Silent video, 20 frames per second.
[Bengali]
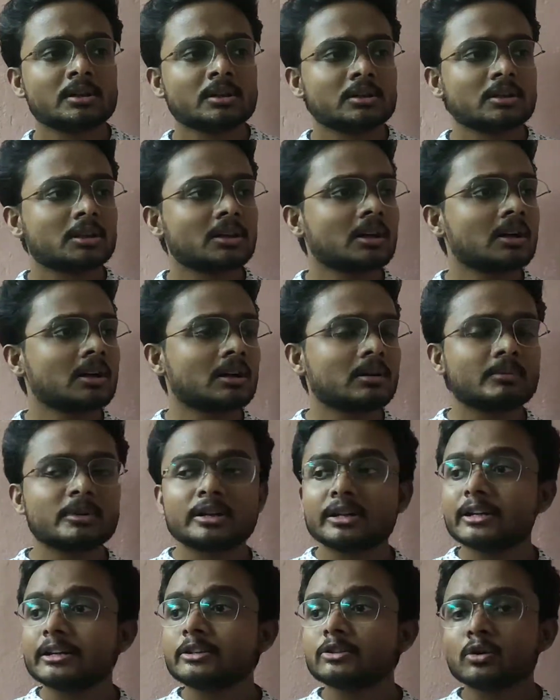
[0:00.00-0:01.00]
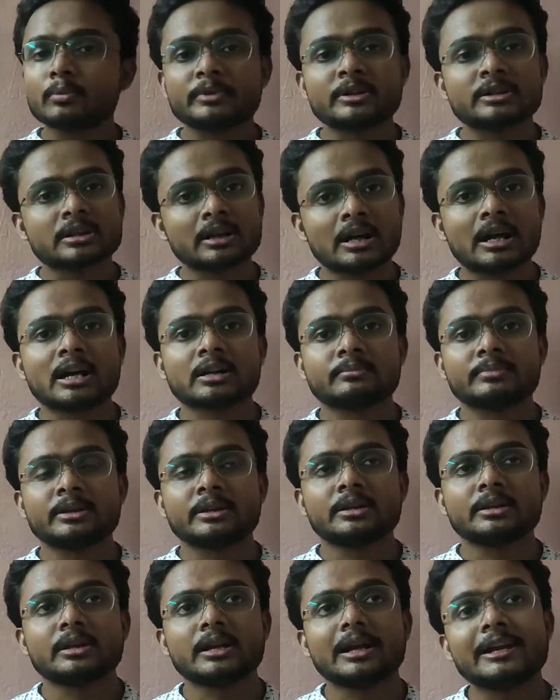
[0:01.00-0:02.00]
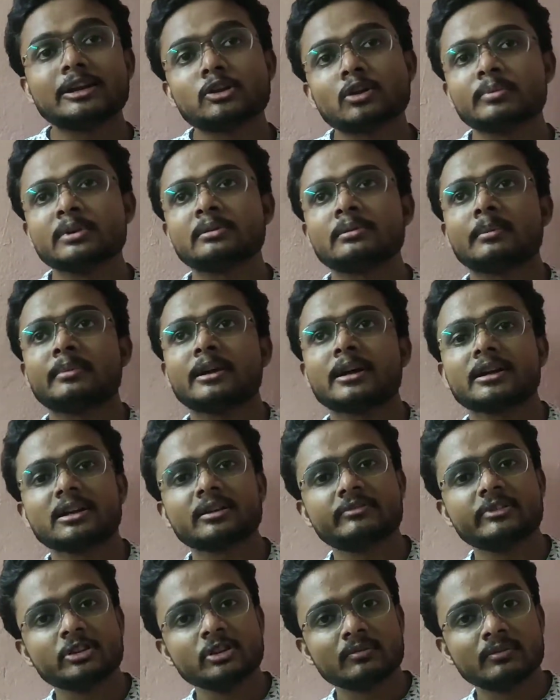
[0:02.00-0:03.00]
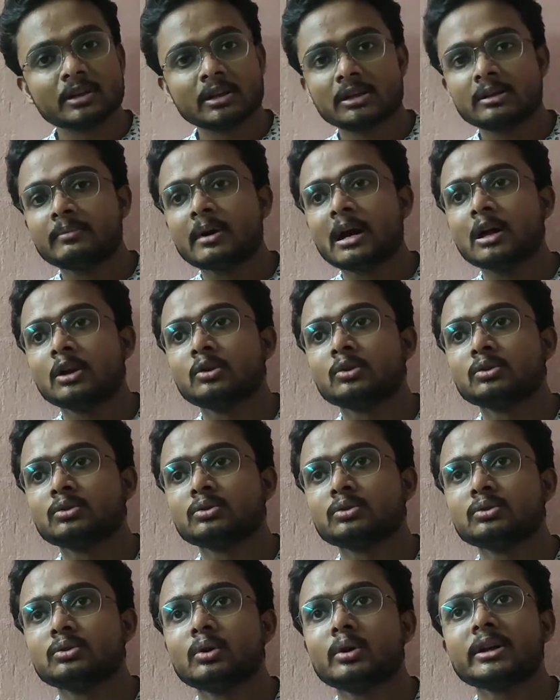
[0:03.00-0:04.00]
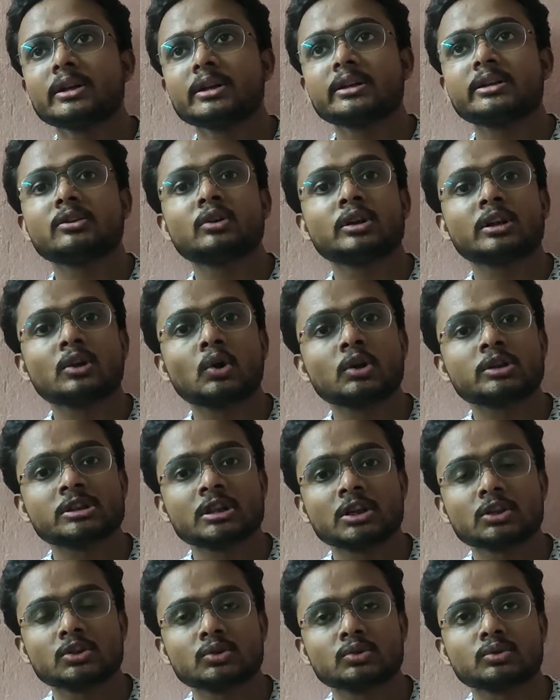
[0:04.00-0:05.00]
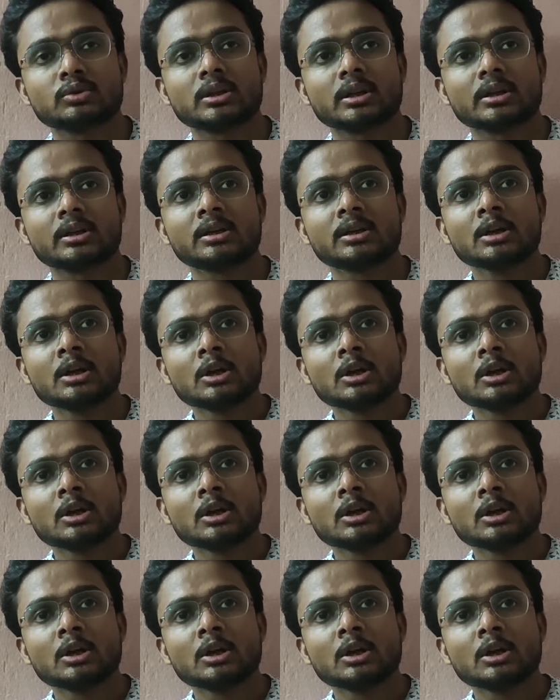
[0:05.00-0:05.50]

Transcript: দাদা আমার এই টপিকটা লাগবে এই টপিক ব্যাপারে একটা ভিডিও বানালে ভালো হতো অনেকেরই অনেক অজানা তথ্য থাকে